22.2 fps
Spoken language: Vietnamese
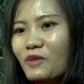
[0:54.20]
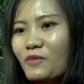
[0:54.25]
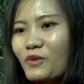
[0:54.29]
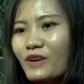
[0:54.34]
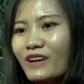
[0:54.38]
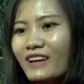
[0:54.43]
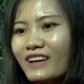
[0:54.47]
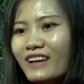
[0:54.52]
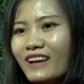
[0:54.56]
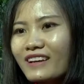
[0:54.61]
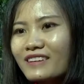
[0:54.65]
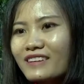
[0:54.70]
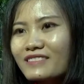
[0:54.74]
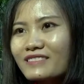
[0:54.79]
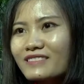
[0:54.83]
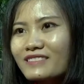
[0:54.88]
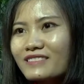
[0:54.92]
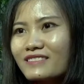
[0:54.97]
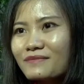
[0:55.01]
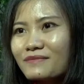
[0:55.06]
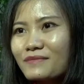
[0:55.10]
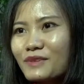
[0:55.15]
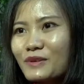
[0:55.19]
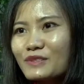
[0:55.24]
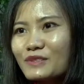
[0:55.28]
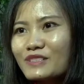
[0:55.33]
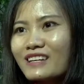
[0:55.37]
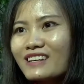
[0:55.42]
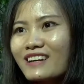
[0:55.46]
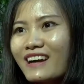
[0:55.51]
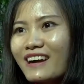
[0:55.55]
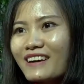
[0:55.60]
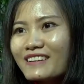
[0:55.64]
một cái cách biểu
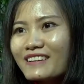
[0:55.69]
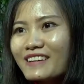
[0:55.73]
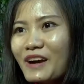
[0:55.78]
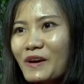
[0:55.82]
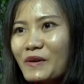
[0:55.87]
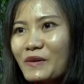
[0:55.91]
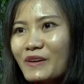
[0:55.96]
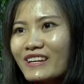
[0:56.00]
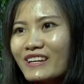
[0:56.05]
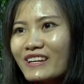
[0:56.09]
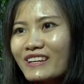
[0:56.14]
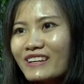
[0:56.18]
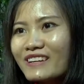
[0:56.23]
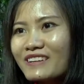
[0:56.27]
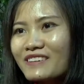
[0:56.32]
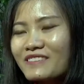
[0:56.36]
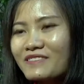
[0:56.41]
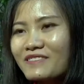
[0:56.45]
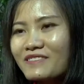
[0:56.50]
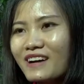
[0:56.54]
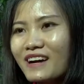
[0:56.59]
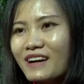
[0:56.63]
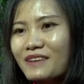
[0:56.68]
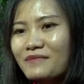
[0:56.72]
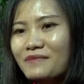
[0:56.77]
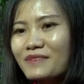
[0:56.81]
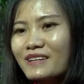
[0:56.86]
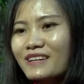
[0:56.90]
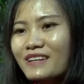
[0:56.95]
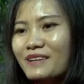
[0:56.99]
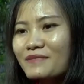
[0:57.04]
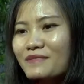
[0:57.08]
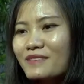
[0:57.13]
diễn khác nhau ấy và
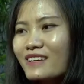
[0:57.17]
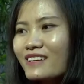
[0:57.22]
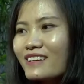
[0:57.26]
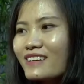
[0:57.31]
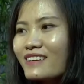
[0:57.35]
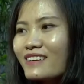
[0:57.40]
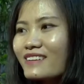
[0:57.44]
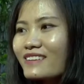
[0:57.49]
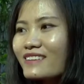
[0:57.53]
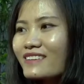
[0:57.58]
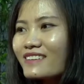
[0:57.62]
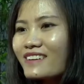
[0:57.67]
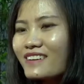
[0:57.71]
mình cảm thấy ờ,